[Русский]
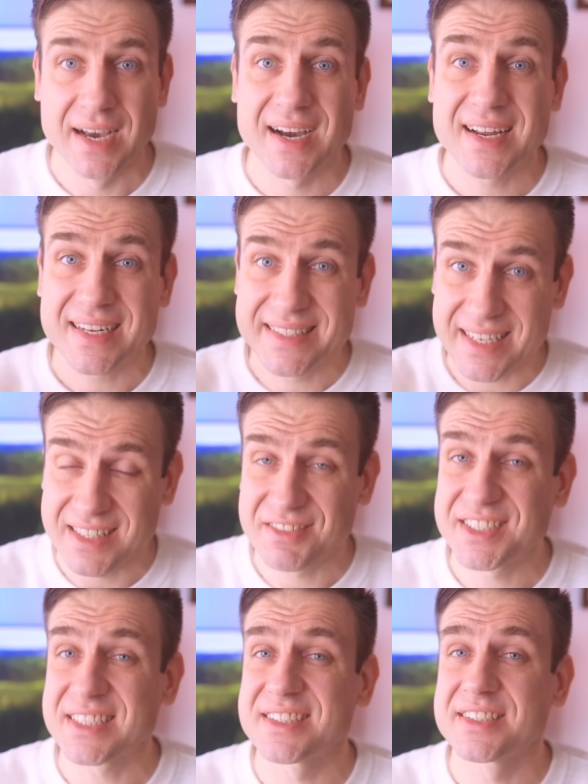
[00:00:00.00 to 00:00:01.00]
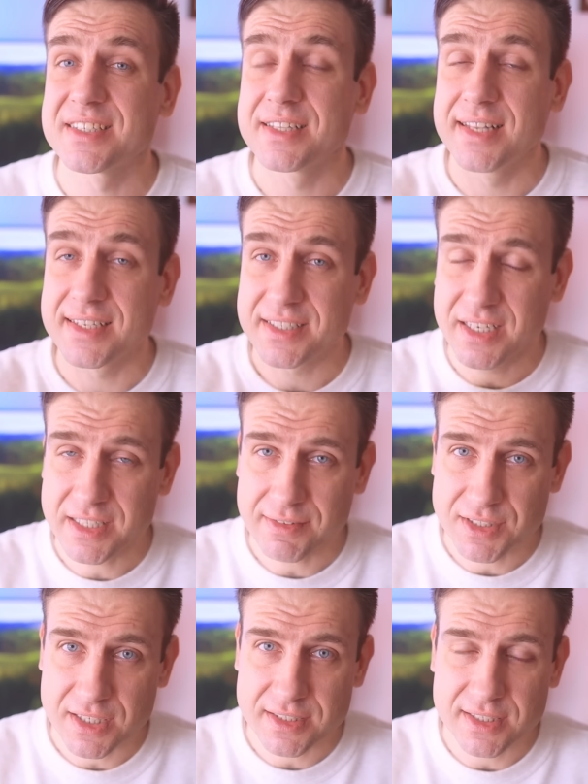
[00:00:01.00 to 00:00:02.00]
Характерно в частности для
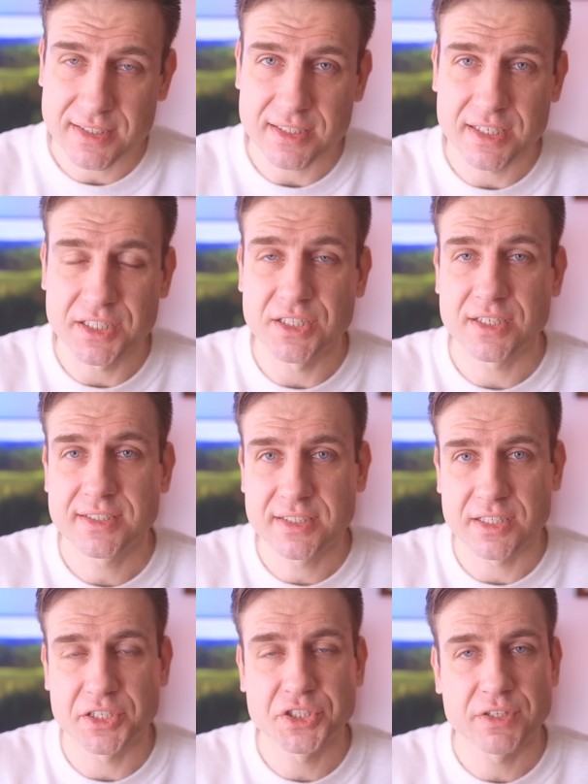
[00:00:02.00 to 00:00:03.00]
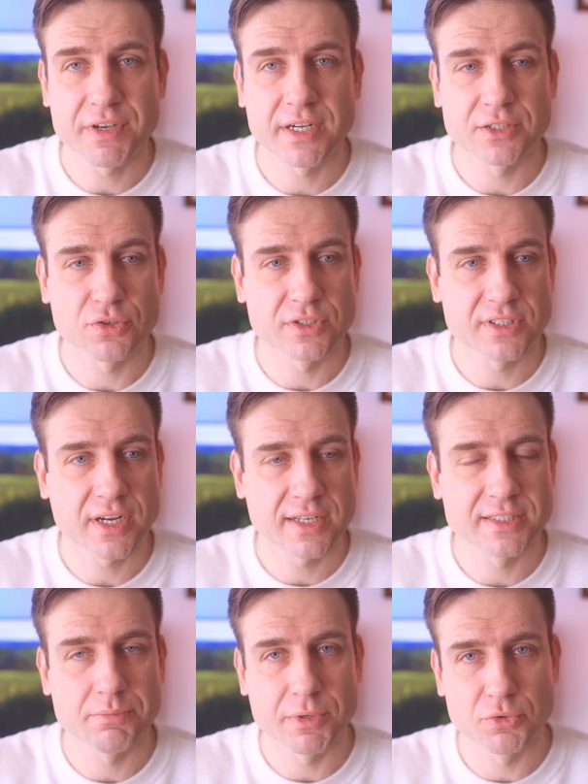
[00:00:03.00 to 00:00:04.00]
скрытого нарцисса. Скрытый нарцисс это человек, который
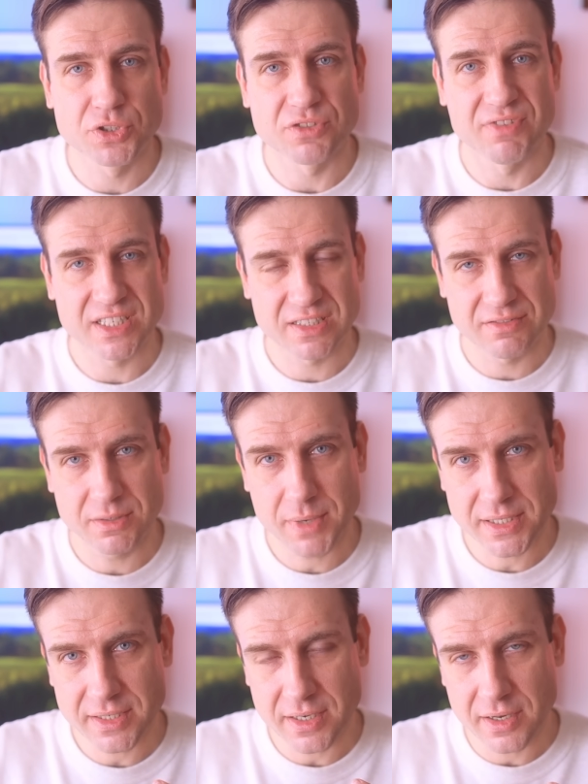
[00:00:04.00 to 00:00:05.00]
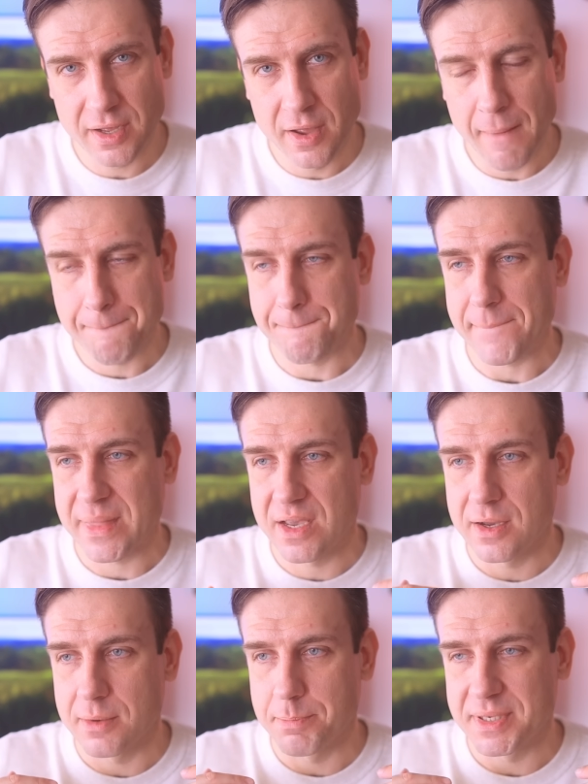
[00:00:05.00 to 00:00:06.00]
старается получить ваше внимание,
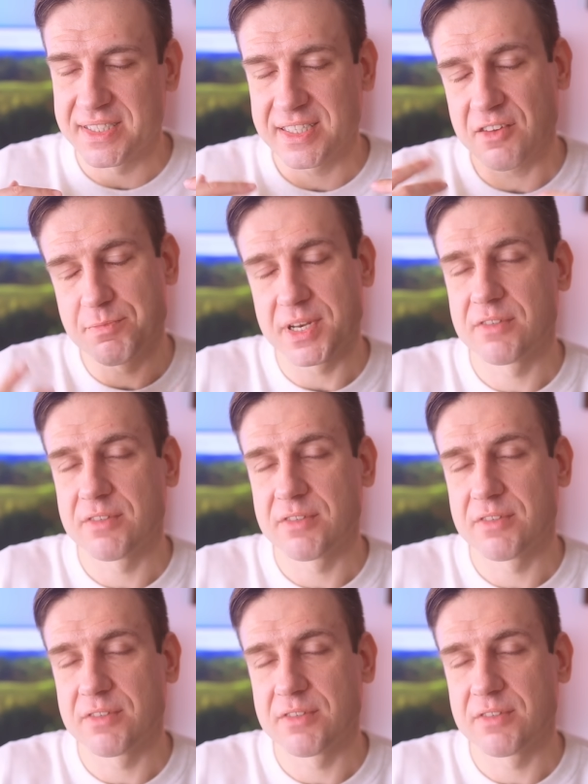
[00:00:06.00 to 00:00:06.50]
э, представ